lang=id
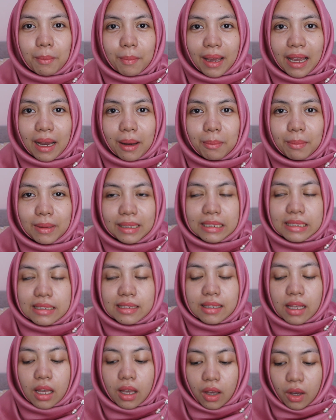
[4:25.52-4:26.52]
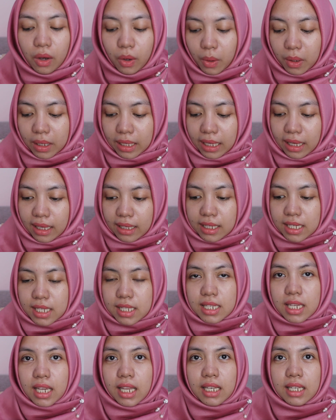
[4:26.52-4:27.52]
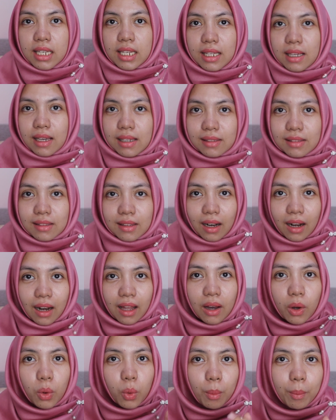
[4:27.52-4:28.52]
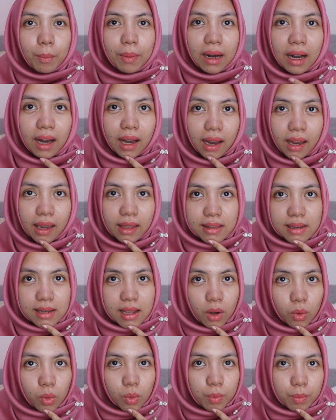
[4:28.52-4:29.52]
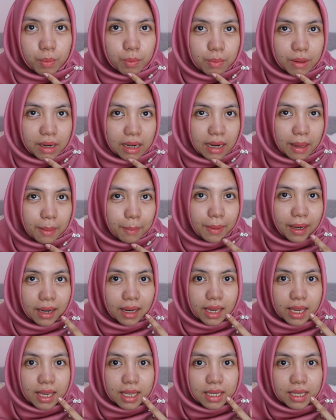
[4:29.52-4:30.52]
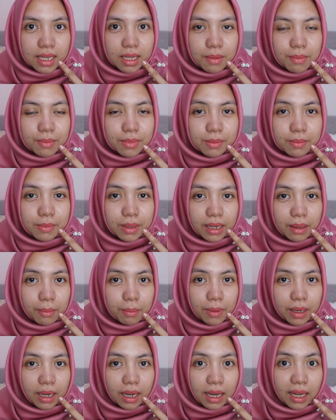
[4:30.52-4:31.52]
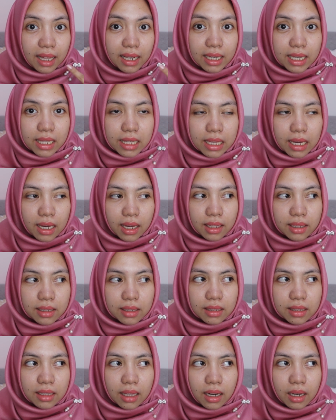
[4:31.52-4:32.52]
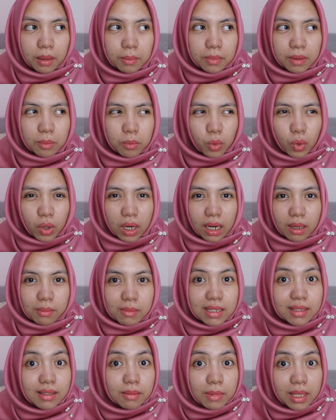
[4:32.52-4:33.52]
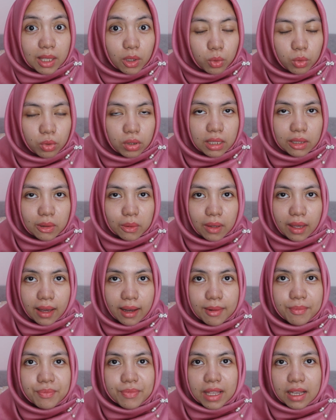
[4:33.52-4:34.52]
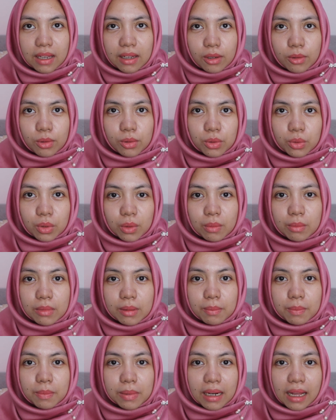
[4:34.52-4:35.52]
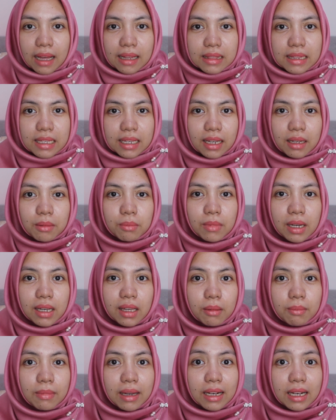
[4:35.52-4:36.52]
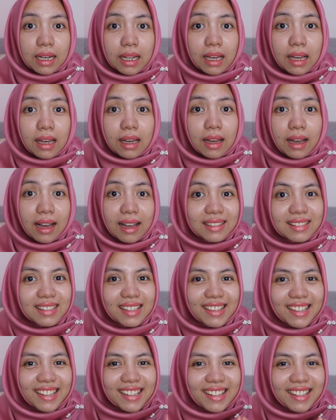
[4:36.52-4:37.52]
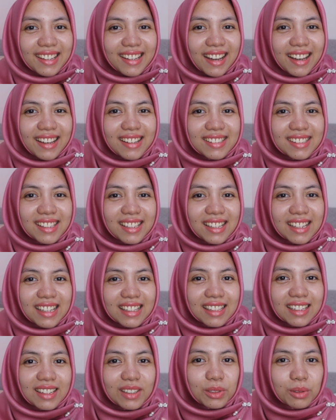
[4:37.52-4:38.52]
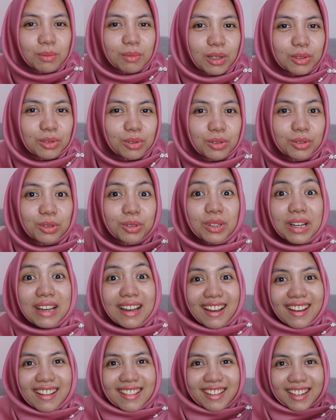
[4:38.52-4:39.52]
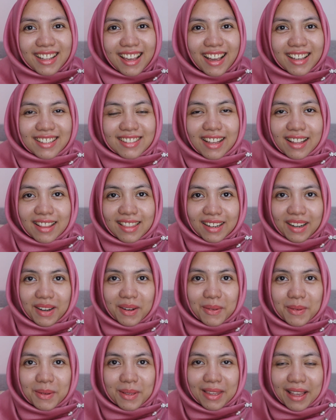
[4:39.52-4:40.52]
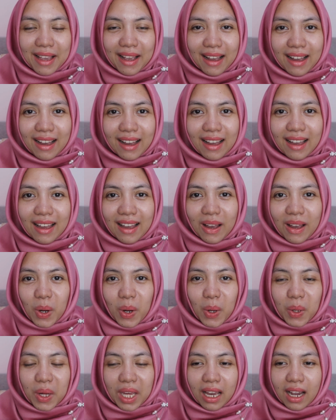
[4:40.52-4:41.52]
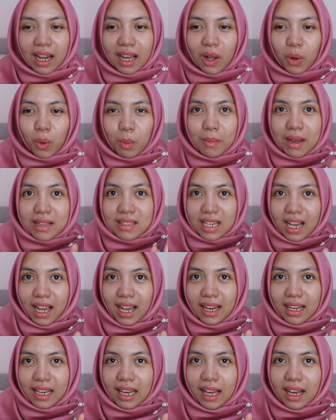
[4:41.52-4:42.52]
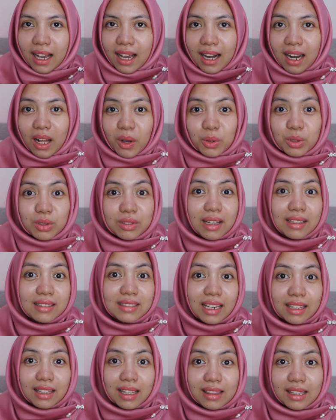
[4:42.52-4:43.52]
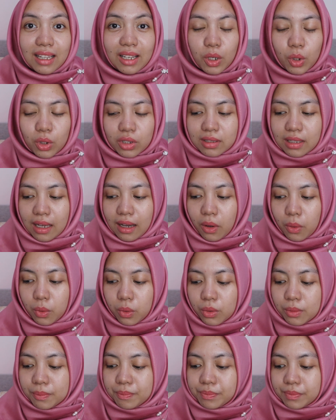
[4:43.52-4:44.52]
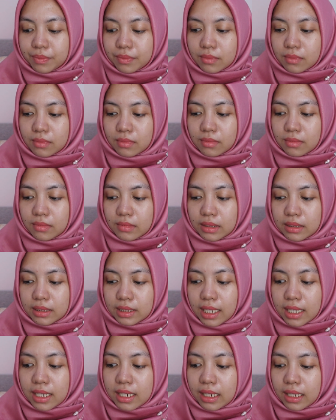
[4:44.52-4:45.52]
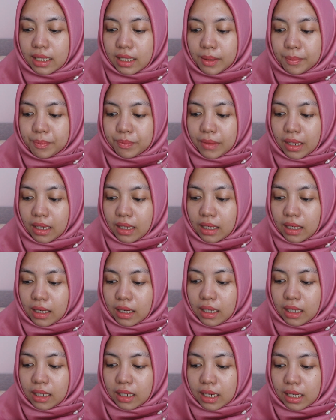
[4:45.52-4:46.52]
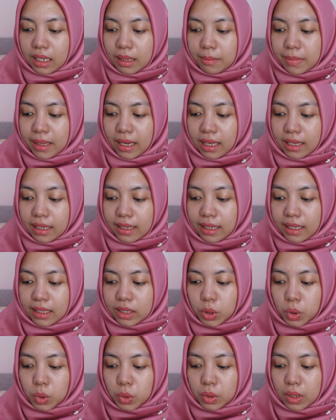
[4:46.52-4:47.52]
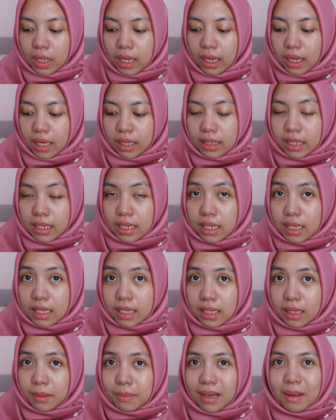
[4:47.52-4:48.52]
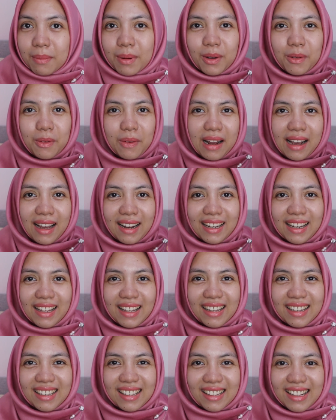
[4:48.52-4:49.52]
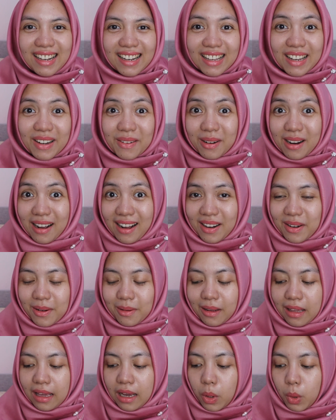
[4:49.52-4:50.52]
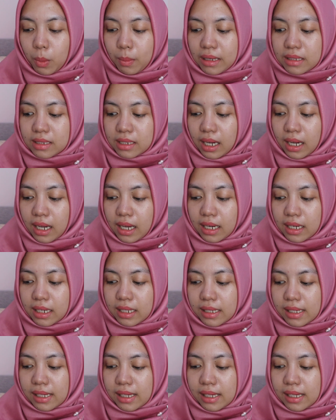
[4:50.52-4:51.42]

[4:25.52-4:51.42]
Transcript: PA+. Oke, jadi setelah aku pakai jadi aku pernah pakai ini beberapa kali ya dalam kurang lebih seminggu gitu ya untuk memperhatikan bagaimana hasilnya nih guys jadi kita langsung masuk untuk trias dan Trinonya oke akan aku bacakan ya karena aku sudah catat di notes aku jadi uh, kelebihannya itu eh, dari kelebihan apa kekurangan nih dari kekurangan dulu ya aku bacakan